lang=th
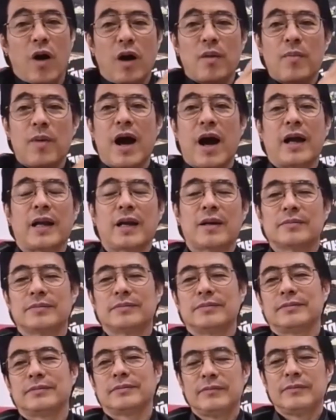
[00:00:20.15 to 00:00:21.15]
เคราะห์มานะ
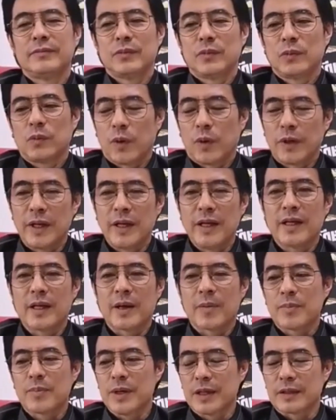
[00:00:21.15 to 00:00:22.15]
วันนี้
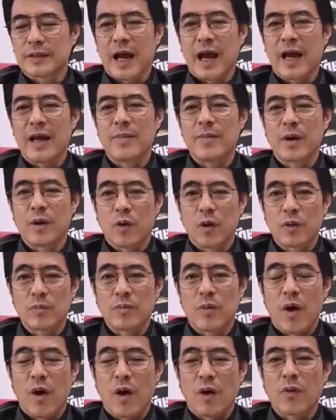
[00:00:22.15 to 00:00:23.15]
นะเพื่อไทยบางคน
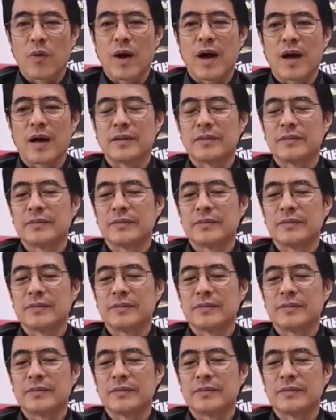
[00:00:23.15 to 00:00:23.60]
มองว่า